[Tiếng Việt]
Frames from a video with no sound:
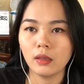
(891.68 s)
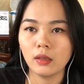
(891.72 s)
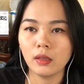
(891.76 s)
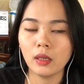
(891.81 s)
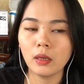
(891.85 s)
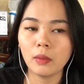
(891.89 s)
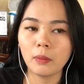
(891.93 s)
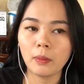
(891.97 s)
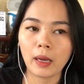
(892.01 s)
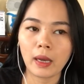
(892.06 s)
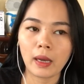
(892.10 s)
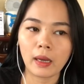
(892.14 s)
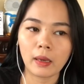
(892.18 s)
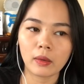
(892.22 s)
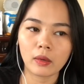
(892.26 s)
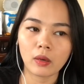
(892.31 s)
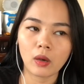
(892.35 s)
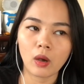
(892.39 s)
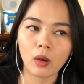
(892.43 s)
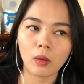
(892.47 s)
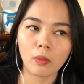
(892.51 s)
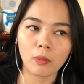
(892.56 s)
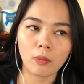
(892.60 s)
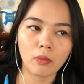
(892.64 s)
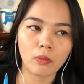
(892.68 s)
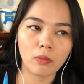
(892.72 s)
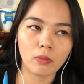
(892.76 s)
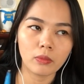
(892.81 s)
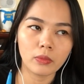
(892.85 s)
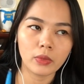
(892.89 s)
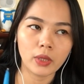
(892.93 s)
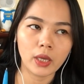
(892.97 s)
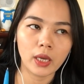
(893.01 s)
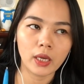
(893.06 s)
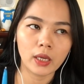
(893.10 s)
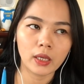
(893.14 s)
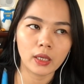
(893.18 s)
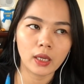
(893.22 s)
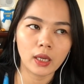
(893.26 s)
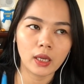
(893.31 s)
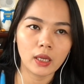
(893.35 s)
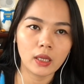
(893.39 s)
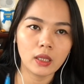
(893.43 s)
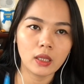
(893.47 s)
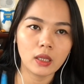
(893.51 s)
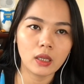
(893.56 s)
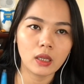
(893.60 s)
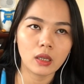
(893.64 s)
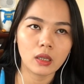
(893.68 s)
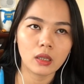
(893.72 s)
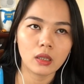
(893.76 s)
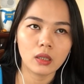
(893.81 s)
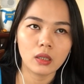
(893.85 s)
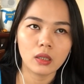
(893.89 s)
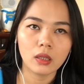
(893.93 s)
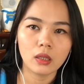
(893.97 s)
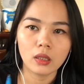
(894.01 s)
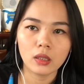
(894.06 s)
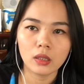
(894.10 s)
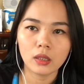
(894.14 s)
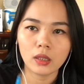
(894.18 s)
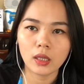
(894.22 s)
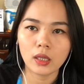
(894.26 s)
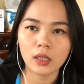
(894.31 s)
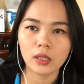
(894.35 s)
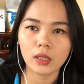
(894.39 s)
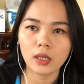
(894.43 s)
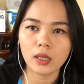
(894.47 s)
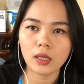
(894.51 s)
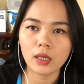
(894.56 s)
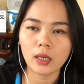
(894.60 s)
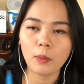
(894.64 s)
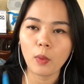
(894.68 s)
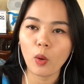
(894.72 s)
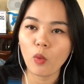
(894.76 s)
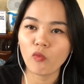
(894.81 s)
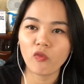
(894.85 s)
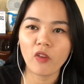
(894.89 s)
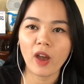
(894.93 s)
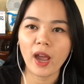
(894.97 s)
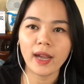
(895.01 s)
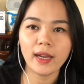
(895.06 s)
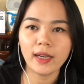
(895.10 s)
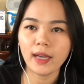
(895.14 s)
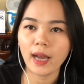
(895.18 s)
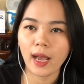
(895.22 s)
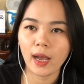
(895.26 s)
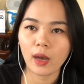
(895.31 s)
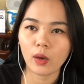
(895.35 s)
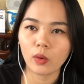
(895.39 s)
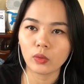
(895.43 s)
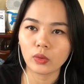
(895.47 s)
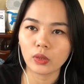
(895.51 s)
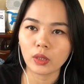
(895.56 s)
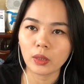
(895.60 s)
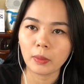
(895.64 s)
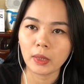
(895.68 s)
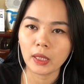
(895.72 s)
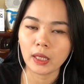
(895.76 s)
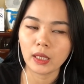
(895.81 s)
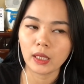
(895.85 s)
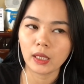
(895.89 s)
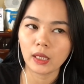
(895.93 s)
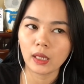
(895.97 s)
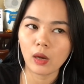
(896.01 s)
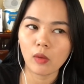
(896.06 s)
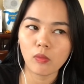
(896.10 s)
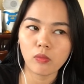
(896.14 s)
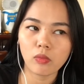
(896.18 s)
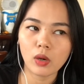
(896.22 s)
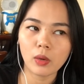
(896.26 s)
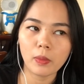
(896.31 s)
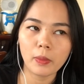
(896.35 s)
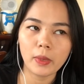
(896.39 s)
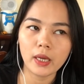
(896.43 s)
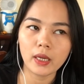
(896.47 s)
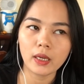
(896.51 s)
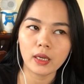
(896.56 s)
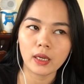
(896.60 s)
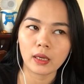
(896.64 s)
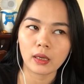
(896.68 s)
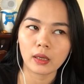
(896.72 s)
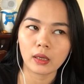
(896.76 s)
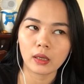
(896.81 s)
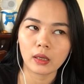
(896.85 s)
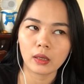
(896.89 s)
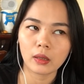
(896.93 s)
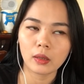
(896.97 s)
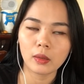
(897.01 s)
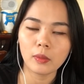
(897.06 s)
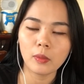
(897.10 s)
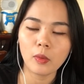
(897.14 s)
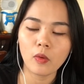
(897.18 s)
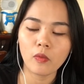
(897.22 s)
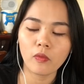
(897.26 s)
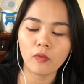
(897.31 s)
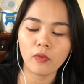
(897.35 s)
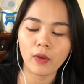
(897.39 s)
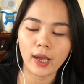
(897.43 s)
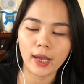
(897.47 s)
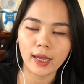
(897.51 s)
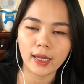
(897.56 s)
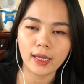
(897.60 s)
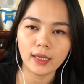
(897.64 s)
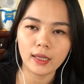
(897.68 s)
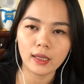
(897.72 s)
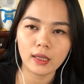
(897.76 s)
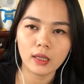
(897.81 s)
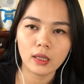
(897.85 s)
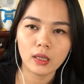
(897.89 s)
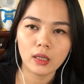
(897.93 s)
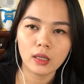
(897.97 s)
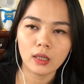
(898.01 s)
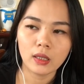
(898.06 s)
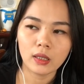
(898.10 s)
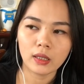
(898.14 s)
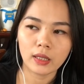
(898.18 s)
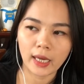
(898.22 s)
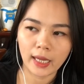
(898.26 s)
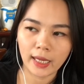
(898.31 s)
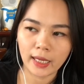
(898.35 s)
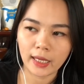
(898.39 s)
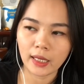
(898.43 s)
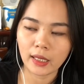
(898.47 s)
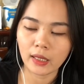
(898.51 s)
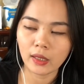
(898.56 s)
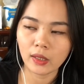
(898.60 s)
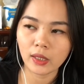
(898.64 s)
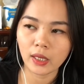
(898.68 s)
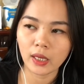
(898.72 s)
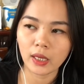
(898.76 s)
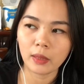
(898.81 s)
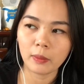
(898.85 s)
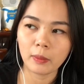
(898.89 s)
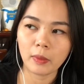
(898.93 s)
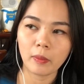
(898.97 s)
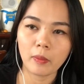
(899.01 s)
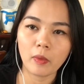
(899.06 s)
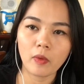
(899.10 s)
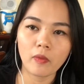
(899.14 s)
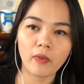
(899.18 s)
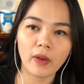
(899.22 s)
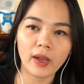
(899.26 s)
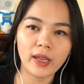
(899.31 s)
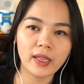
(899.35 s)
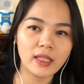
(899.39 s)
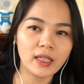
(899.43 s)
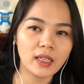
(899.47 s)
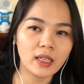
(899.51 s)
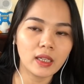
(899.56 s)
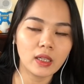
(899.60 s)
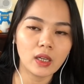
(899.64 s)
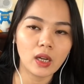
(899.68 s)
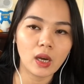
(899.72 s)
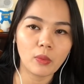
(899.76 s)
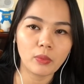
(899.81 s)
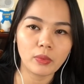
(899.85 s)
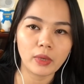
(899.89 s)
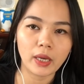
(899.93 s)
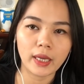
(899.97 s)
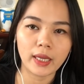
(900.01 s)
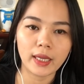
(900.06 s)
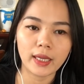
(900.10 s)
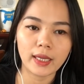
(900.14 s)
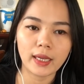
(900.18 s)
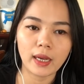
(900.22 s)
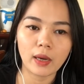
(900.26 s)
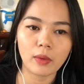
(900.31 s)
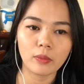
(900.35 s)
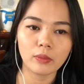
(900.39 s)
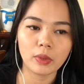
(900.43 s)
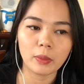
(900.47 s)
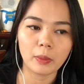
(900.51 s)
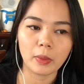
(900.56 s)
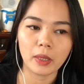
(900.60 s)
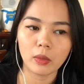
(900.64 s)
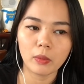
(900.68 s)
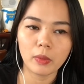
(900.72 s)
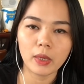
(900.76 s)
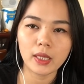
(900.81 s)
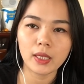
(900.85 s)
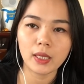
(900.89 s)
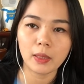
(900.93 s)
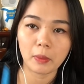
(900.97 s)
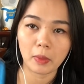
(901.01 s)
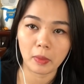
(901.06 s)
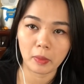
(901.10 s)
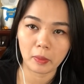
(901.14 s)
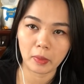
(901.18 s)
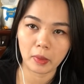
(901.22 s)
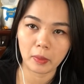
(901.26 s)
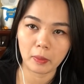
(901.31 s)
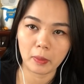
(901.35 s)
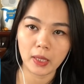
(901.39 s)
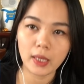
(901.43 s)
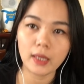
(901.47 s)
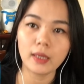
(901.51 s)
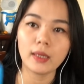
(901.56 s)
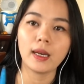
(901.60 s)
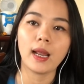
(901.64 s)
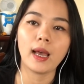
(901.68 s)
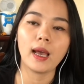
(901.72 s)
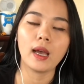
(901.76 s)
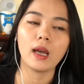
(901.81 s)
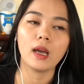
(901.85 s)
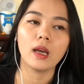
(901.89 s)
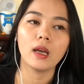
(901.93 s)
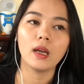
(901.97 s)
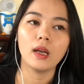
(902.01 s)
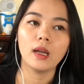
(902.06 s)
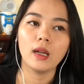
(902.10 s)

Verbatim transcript: Nhưng mà còn về cái cái cái cái môn phái nào thì mình không có biết là có môn phái này nó kỵ mà môn phái kia nó không kỵ hay không thì mình không biết, nhưng mà mình biết là